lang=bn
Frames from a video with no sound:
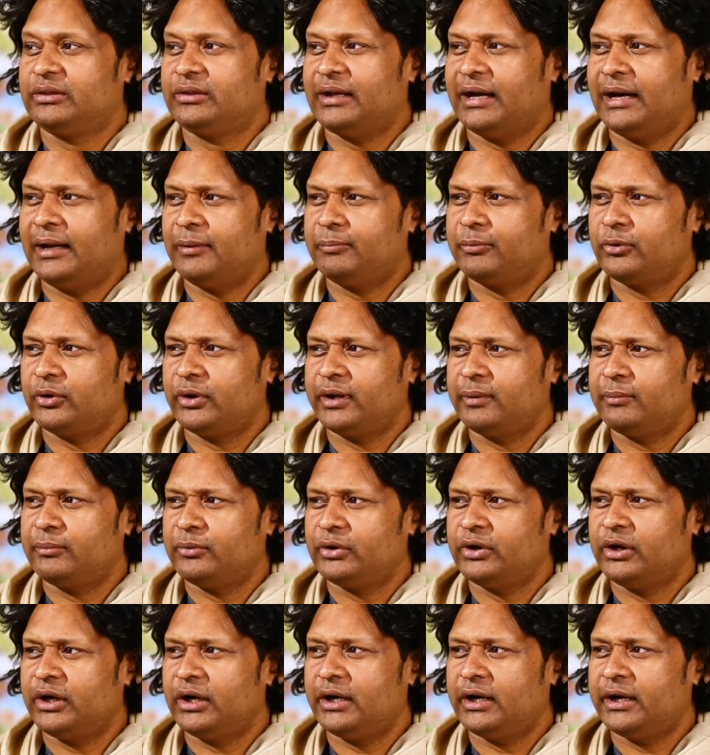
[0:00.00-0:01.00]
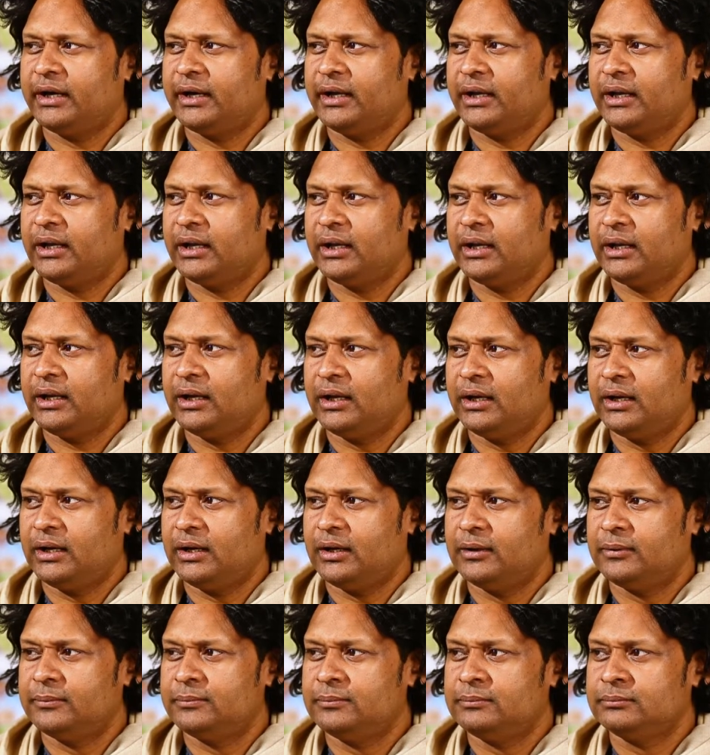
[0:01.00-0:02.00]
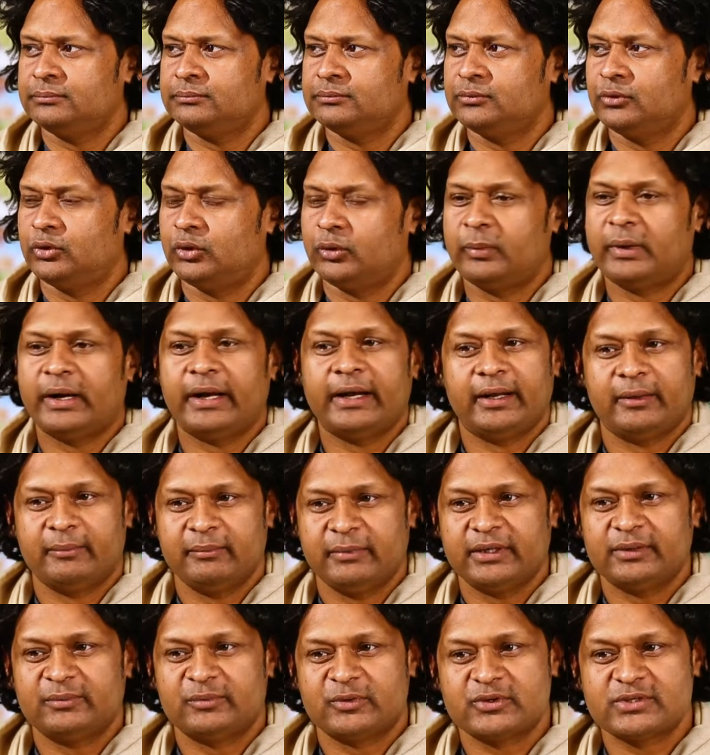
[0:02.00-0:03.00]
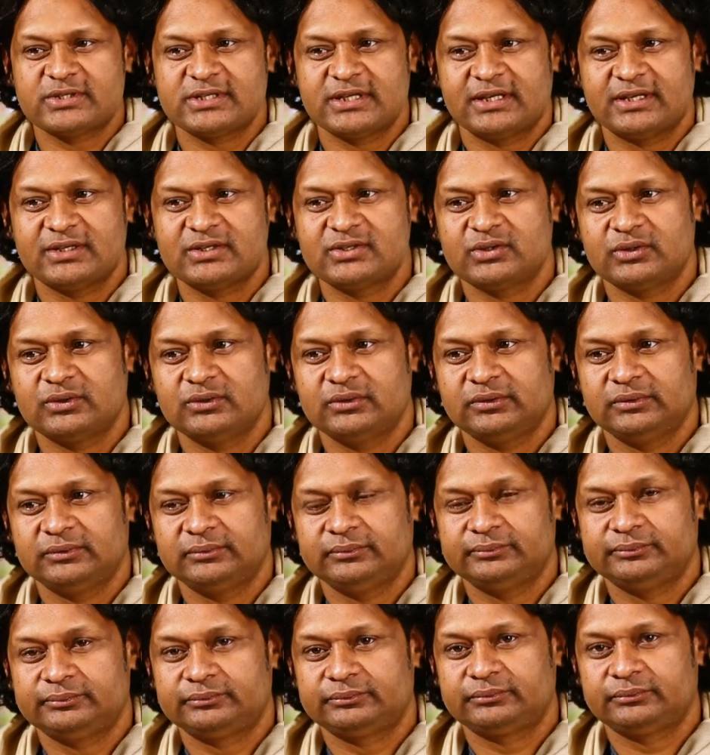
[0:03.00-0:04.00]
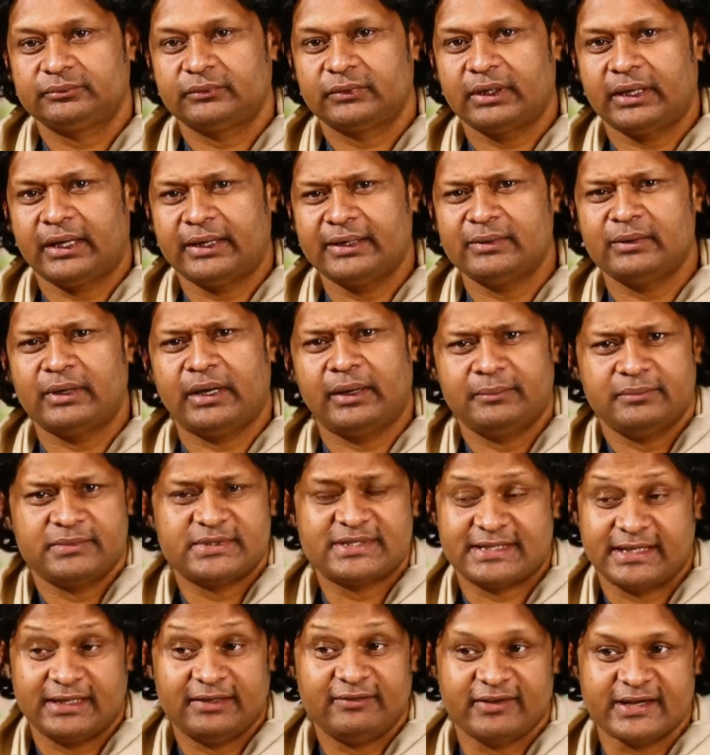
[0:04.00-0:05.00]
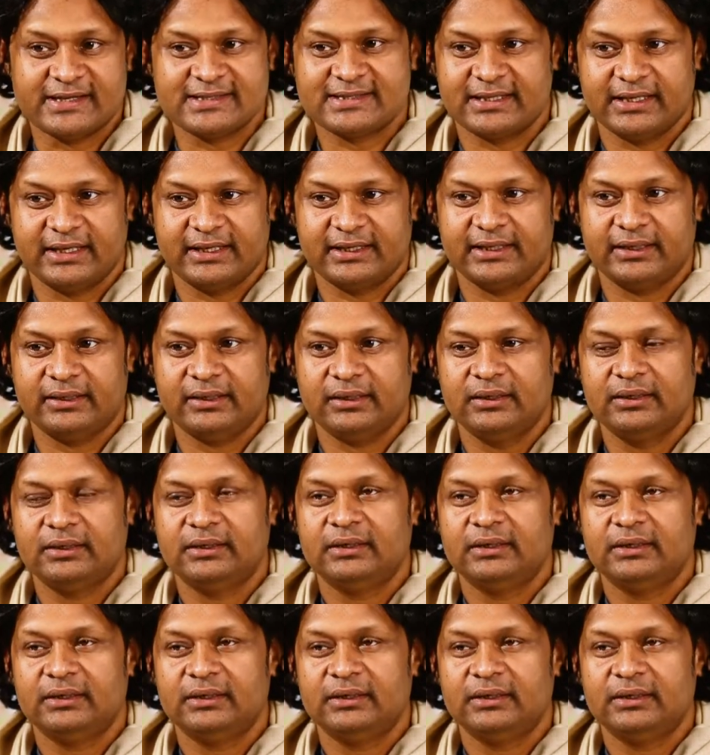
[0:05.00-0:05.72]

তারপরে বোধ হয় হুমায়ুন আহমেদ পড়ছি কিছু আই আই এম স্টিল ফ্যাসিনেটেড